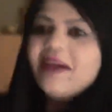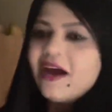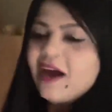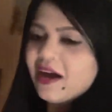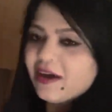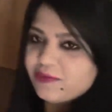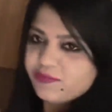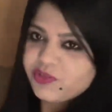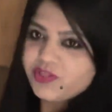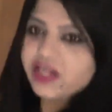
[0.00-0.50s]

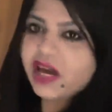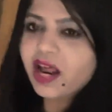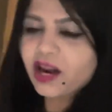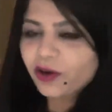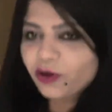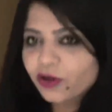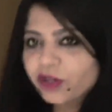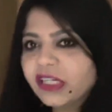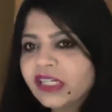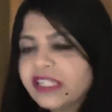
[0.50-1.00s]
हम चार
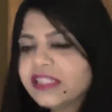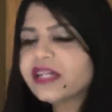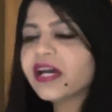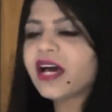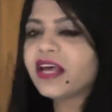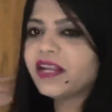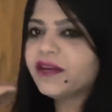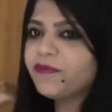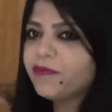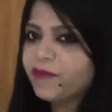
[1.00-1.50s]
लोग ही
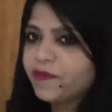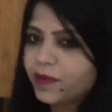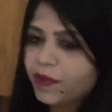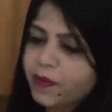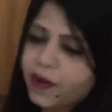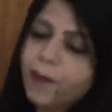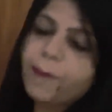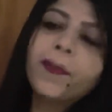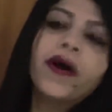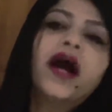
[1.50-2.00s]
जा रहे हैं मम्मी
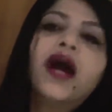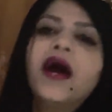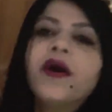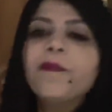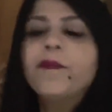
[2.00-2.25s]
पापा